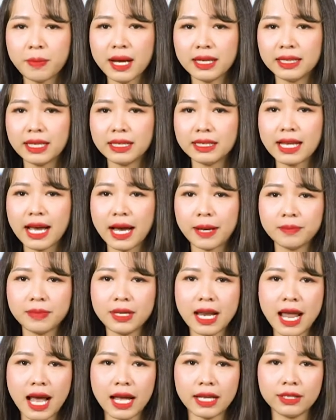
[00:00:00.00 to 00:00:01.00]
3 đỉnh giảm
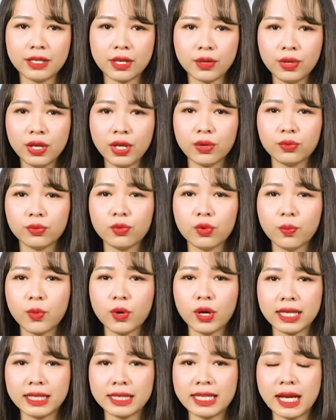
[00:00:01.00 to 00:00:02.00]
là dấu hiệu của mô
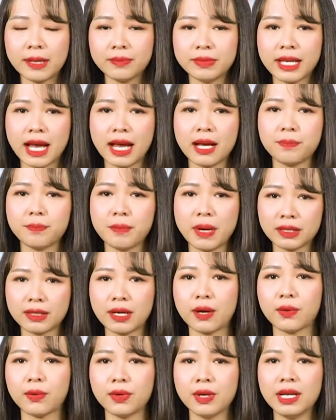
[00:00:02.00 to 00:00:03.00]
hình giảm giá bắt
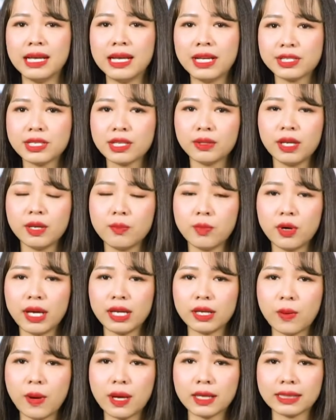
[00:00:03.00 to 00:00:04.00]
đầu. Sau khi mô
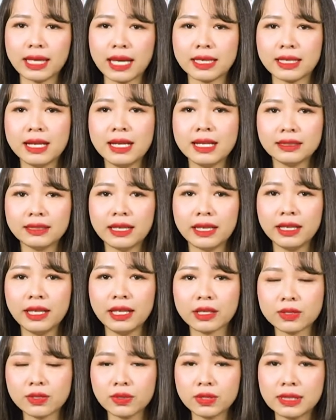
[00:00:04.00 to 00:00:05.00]
hình hoàn thành, thể
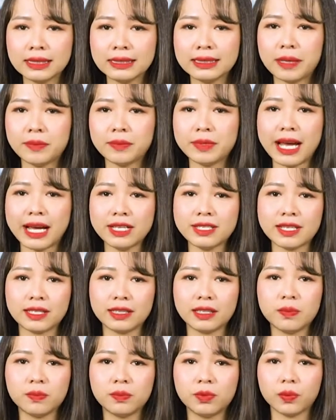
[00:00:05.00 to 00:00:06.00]
hiện xu hướng giảm giá sẽ
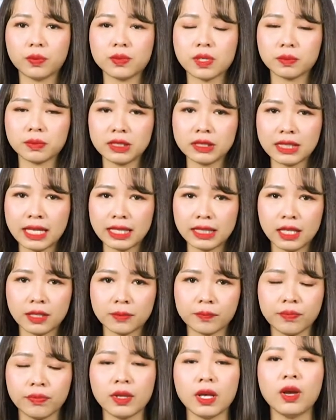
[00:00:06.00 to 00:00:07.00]
tiếp tục trong tương lai gần.
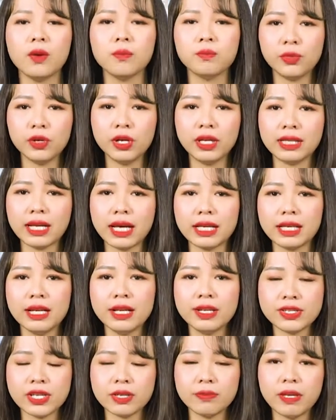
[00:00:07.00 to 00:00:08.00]
Mô hình này
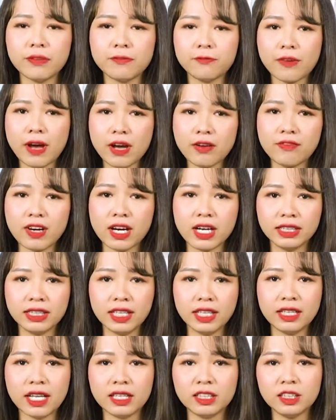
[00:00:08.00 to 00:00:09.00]
sẽ bị phá vỡ
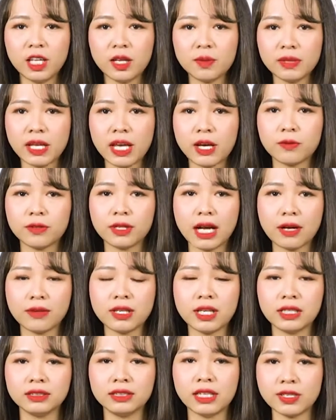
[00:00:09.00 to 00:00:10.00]
khi đỉnh tiếp theo cao
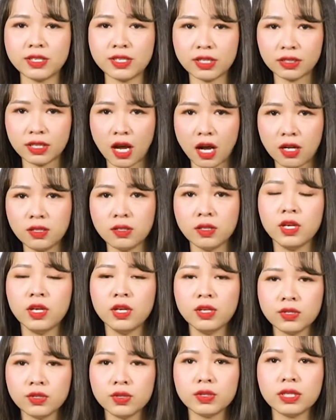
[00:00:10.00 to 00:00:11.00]
hơn đỉnh trước đó.
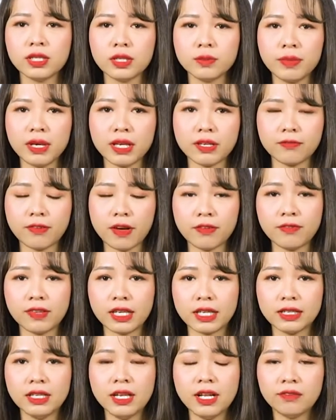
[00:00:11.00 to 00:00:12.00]
Xu hướng bị phá
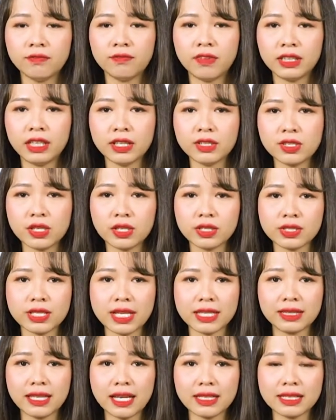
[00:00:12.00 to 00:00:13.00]
vỡ và thị trường sẽ
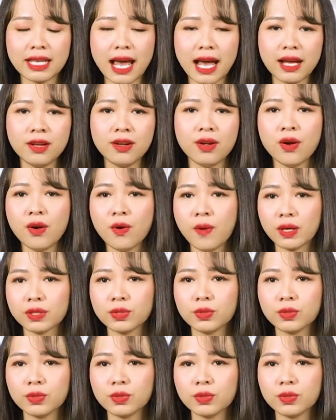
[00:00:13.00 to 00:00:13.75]
tăng giá hoặc